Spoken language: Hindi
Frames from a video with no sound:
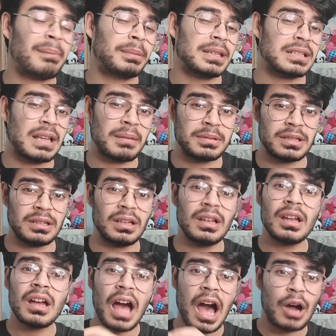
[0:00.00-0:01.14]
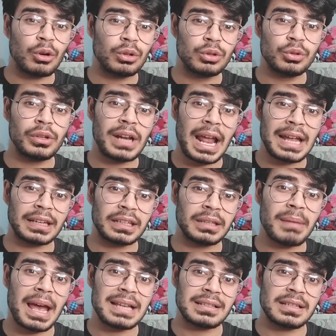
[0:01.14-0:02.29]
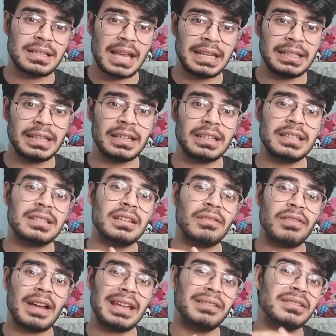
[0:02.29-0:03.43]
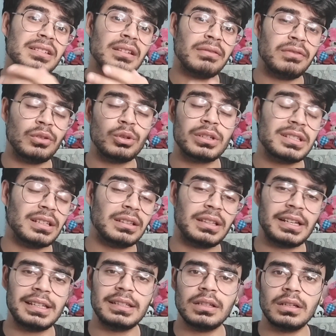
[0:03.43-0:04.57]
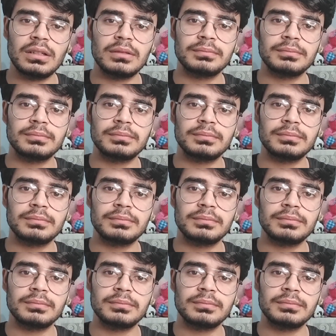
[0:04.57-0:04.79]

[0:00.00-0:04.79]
आपके हिसाब से हाउ डू यू रैंक हिम एज अ साइनिंग इज़ ये फाइव इज़ ये फोर इज़ ये थ्री